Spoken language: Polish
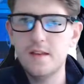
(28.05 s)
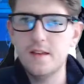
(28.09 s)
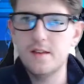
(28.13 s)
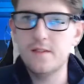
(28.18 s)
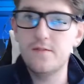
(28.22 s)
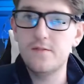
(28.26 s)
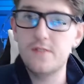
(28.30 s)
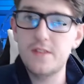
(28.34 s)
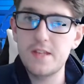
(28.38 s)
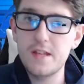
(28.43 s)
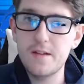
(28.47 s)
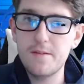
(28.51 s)

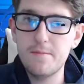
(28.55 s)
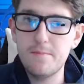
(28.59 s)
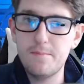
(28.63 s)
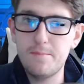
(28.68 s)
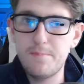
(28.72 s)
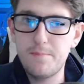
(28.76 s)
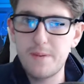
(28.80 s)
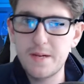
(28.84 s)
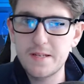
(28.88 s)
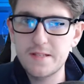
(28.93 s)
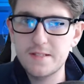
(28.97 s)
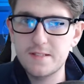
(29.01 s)
Witam
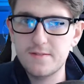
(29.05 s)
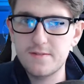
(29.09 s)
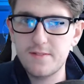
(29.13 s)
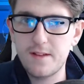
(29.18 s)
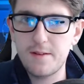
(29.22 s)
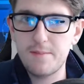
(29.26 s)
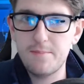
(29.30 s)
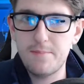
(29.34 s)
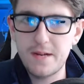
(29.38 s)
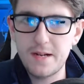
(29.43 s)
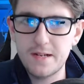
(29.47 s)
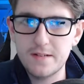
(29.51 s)

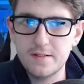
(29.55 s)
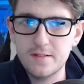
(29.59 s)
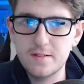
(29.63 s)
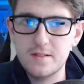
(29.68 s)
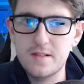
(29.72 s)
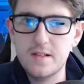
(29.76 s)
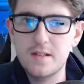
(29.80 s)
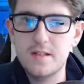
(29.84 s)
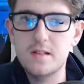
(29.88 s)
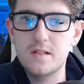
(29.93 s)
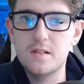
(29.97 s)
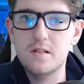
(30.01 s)
Państwa bardzo
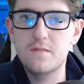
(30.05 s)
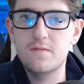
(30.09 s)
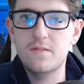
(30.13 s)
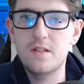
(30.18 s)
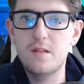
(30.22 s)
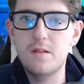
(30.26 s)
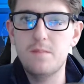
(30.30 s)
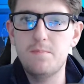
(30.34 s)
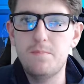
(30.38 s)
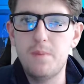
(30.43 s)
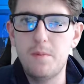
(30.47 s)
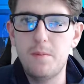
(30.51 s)
serdecznie w
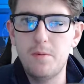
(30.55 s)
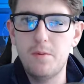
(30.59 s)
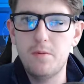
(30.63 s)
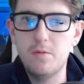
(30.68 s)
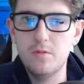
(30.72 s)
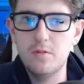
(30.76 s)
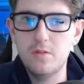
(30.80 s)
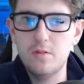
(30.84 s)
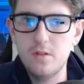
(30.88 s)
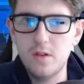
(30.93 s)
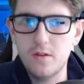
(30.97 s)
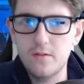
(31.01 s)
ten
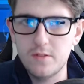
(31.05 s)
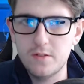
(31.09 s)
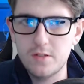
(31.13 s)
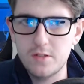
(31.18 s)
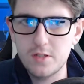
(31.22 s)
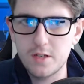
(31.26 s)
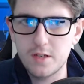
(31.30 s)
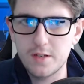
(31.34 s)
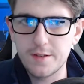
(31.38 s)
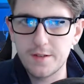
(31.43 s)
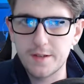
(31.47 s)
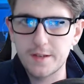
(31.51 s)
popołudniowy
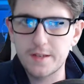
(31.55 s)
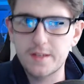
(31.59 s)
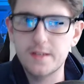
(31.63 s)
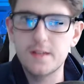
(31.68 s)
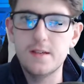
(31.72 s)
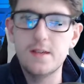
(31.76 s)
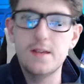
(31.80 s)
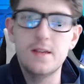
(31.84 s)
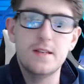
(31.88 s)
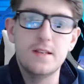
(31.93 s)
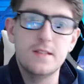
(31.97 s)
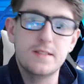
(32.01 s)
dzionek.